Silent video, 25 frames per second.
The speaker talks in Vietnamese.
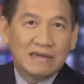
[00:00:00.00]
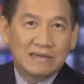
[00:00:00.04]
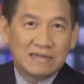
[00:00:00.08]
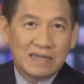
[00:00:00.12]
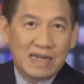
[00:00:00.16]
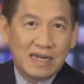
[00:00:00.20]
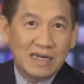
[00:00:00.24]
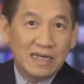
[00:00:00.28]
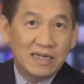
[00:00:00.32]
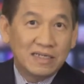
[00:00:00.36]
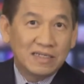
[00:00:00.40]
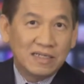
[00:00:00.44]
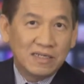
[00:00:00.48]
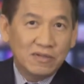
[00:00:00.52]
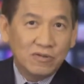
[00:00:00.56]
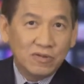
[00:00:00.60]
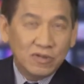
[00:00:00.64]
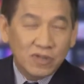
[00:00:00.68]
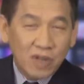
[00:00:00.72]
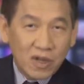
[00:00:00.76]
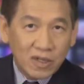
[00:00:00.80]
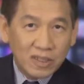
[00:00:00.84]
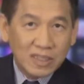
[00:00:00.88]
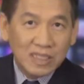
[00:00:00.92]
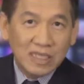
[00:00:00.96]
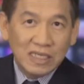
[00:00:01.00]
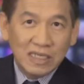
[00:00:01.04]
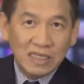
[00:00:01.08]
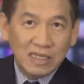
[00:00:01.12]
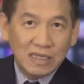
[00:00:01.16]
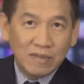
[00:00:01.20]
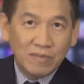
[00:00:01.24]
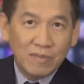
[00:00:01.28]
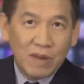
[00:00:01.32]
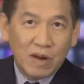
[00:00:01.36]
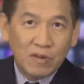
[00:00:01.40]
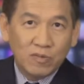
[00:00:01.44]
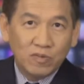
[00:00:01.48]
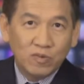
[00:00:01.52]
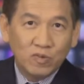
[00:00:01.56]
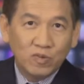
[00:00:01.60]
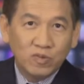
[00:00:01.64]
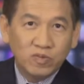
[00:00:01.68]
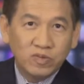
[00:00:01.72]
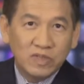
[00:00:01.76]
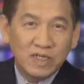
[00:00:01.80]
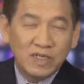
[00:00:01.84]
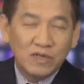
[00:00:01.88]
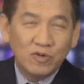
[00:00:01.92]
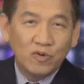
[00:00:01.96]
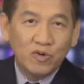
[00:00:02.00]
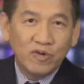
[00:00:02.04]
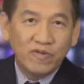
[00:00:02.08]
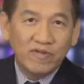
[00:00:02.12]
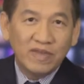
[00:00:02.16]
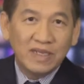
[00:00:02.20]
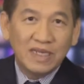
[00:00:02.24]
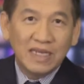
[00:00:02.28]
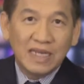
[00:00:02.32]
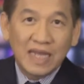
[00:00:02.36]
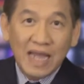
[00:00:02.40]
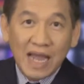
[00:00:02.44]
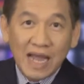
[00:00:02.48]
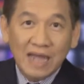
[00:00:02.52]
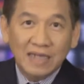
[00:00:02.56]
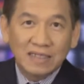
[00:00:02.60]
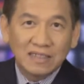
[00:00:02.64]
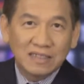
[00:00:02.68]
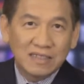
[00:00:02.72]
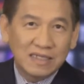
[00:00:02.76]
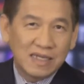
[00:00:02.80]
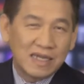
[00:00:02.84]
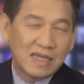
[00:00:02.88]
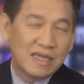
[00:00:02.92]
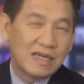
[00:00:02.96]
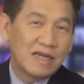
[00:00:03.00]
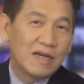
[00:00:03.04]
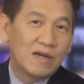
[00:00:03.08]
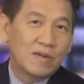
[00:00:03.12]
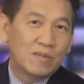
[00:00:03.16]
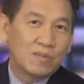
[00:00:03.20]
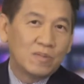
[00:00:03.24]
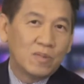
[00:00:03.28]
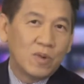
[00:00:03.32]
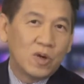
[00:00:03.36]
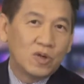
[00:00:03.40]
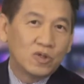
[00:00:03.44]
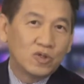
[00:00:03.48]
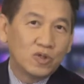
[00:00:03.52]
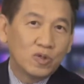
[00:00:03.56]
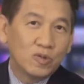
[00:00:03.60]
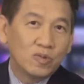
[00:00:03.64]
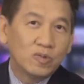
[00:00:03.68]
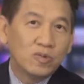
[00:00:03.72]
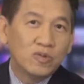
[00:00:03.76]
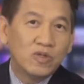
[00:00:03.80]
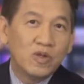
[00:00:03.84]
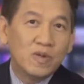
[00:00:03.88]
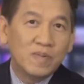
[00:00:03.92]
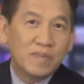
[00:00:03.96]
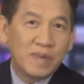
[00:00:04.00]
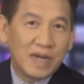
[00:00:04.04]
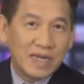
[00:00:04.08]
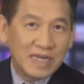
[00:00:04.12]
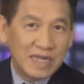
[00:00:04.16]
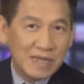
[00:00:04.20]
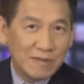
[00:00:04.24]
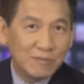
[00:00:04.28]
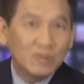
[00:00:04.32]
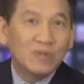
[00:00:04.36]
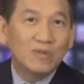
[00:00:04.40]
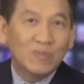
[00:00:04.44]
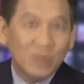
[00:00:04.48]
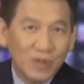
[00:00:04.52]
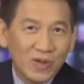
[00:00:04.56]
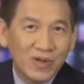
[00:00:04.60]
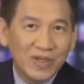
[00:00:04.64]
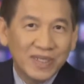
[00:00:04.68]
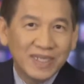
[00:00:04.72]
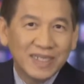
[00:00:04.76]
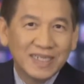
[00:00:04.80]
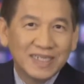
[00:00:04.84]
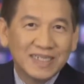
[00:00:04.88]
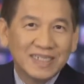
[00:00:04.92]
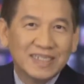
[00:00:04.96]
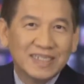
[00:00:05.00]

uh, trả lời thiếu sót thì mong những quý vị khác sẽ bổ túc dùm anh em chúng tôi